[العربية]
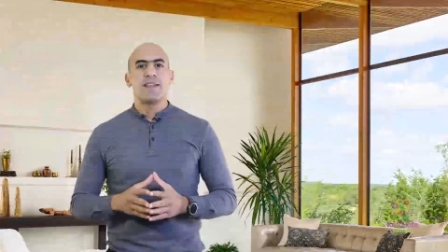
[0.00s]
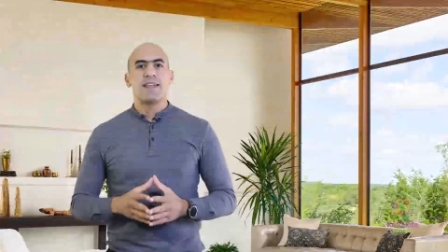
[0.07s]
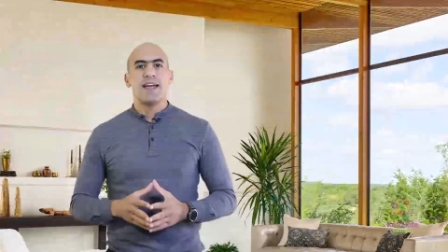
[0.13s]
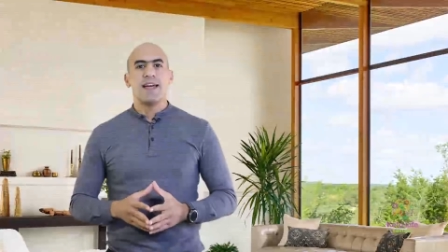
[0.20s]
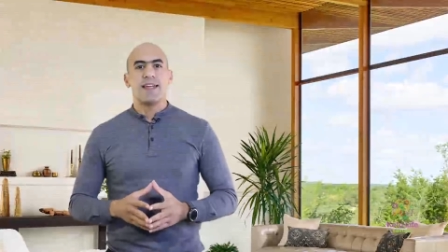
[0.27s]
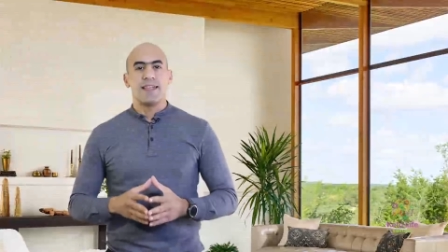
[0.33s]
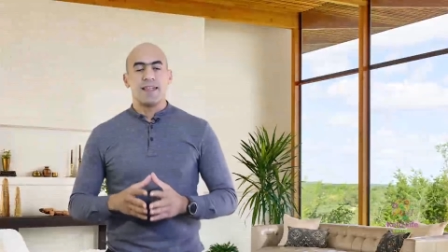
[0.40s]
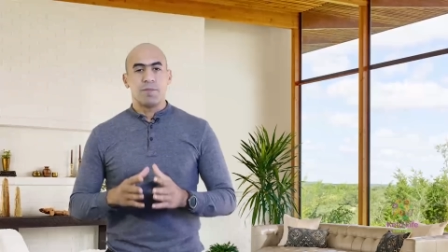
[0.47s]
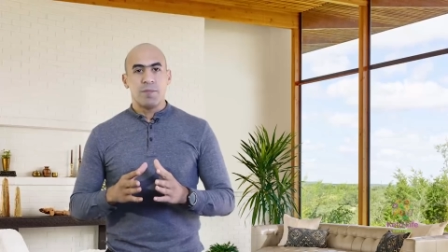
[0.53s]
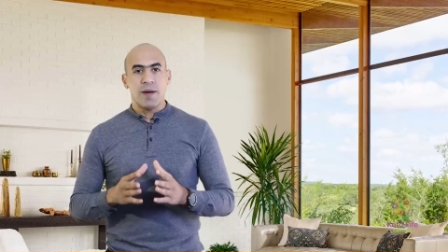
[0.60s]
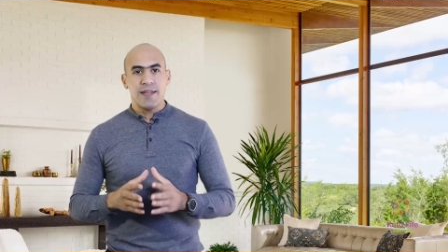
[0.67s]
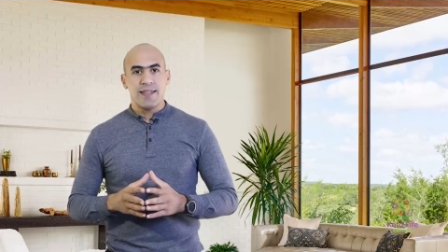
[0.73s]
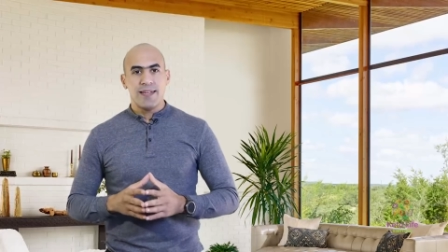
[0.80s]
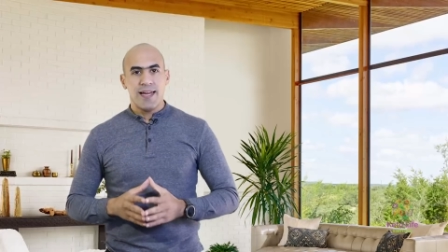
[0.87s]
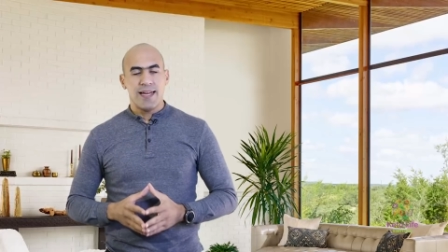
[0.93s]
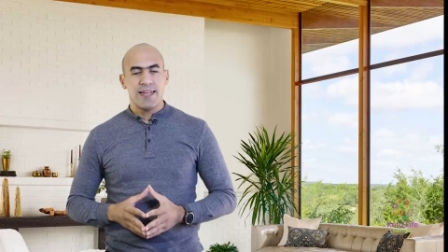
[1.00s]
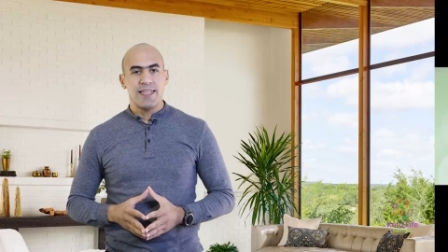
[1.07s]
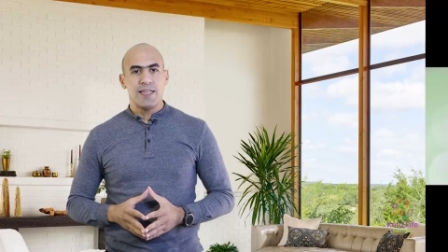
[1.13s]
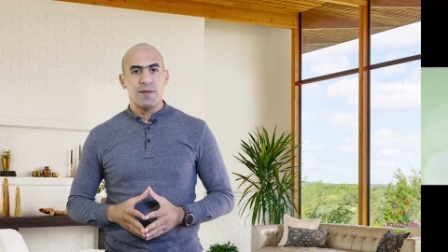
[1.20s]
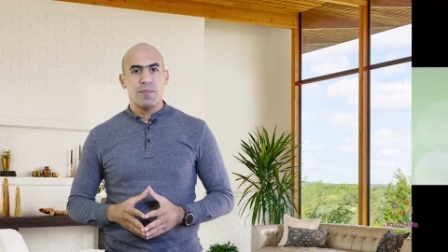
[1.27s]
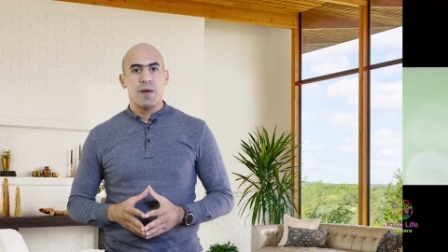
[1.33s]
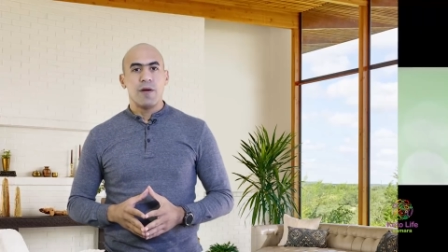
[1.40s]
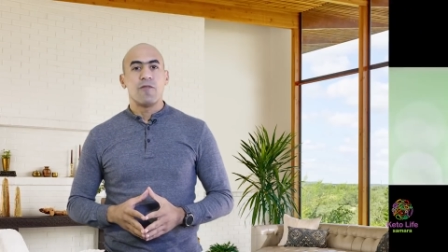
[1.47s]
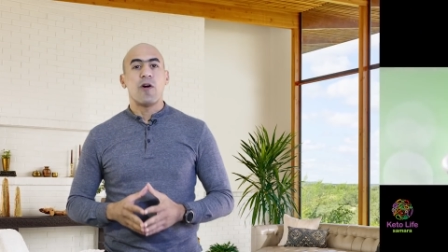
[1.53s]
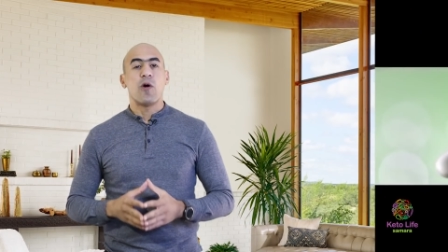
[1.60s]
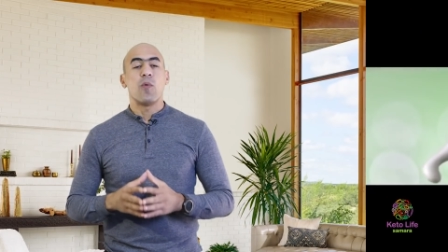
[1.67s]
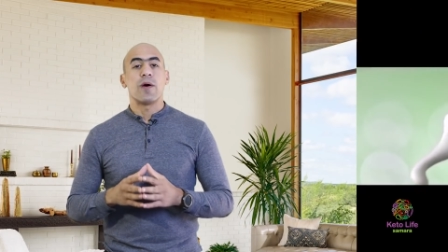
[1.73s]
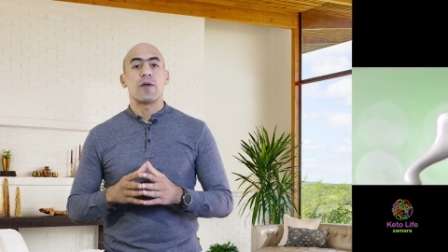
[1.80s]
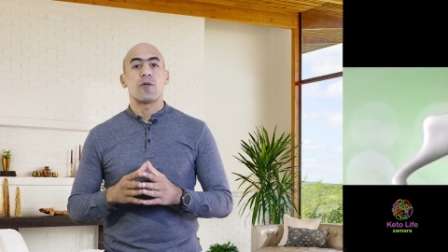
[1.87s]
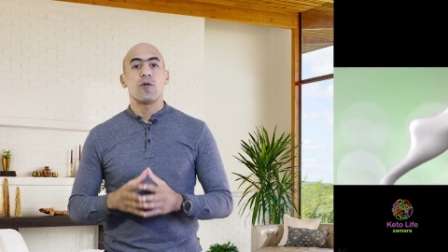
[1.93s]
الثاني بعد الحليب
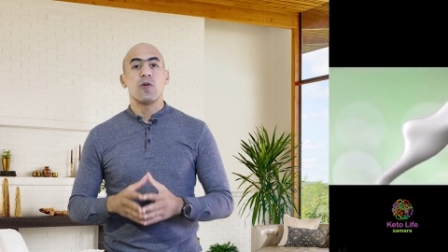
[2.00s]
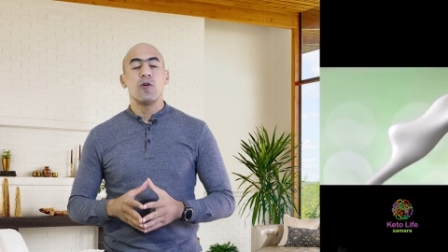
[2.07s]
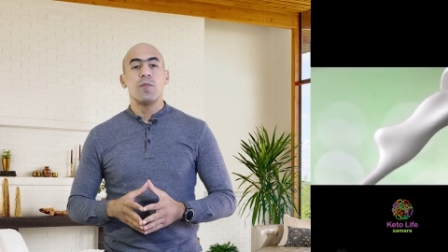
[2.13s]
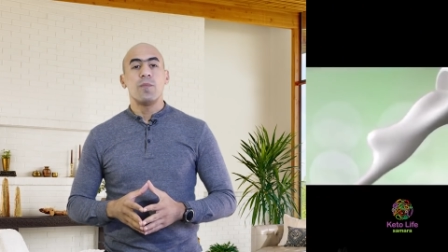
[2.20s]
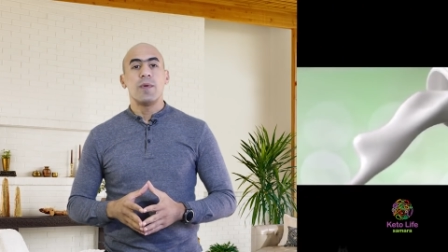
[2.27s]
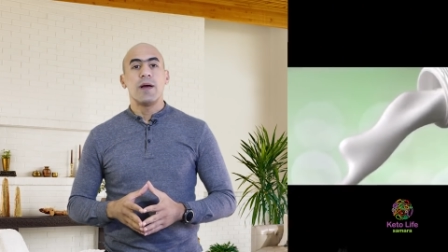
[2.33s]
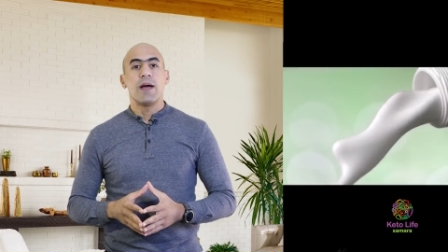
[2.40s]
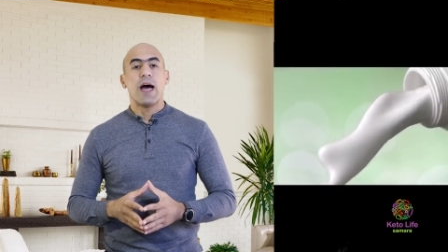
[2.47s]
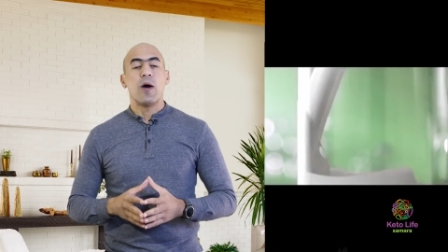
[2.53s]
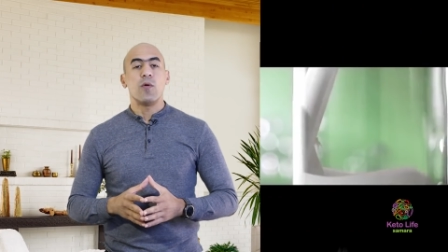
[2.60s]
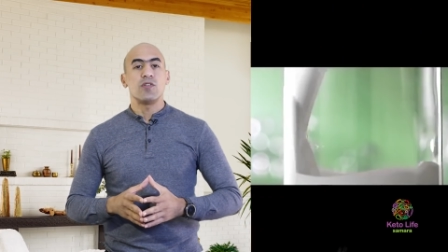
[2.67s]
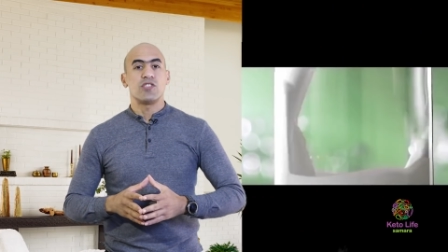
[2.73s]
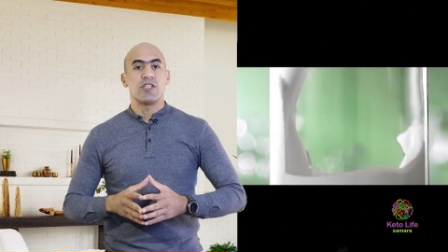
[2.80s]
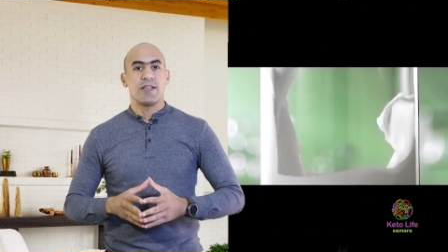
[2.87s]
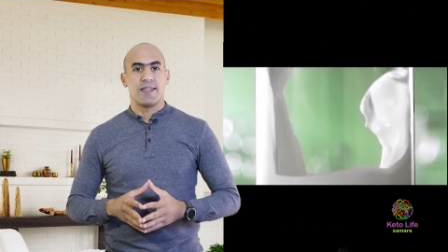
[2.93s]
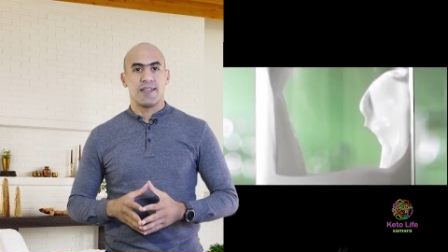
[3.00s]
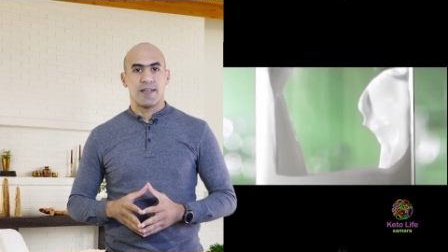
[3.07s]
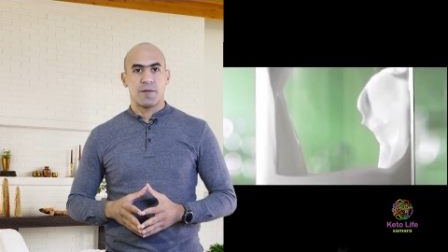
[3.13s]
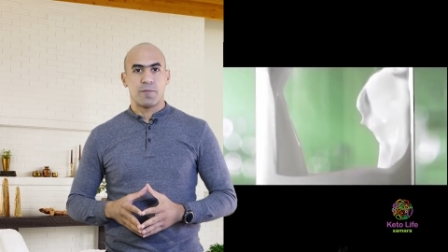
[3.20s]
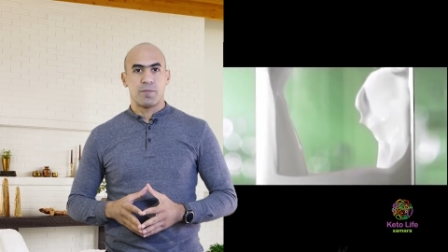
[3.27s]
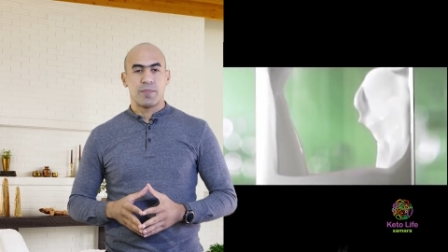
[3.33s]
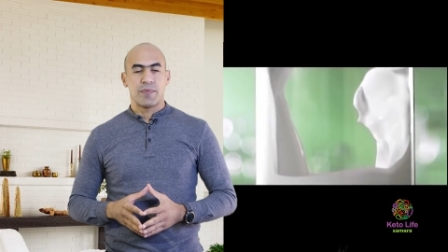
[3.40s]
فهو الروب أو الشنينة